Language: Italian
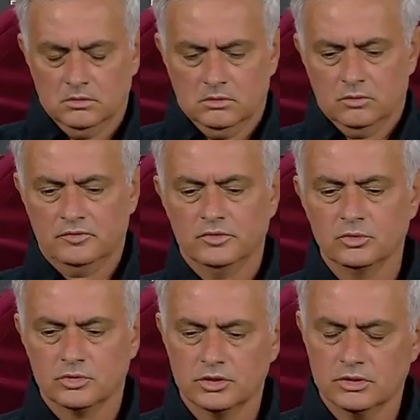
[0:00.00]
ho
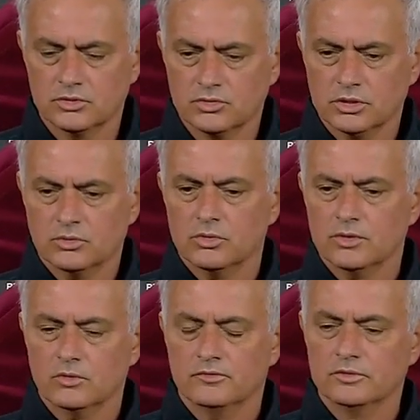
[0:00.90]
fiducia nei
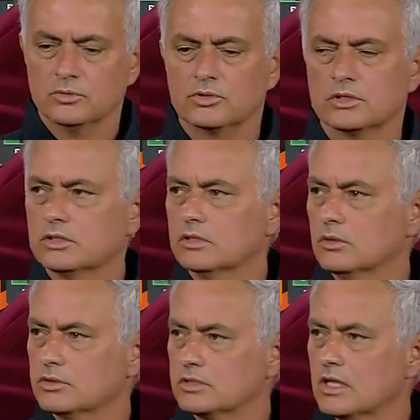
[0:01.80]
giocatori, ho fiducia
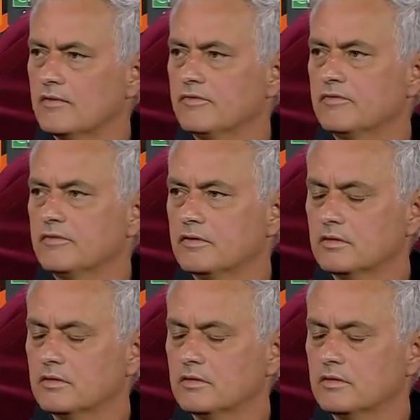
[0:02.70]
nello staff.